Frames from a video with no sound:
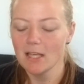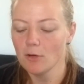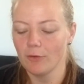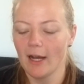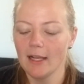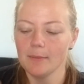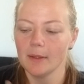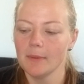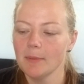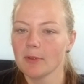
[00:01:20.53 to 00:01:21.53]
Vor allem,
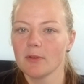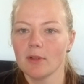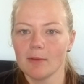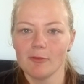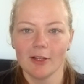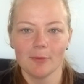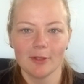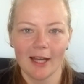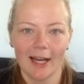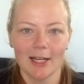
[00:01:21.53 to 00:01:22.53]
ähm, ich persönlich empfehle immer
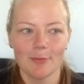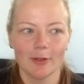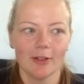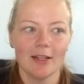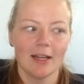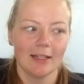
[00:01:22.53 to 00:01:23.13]
die Heidelbeeren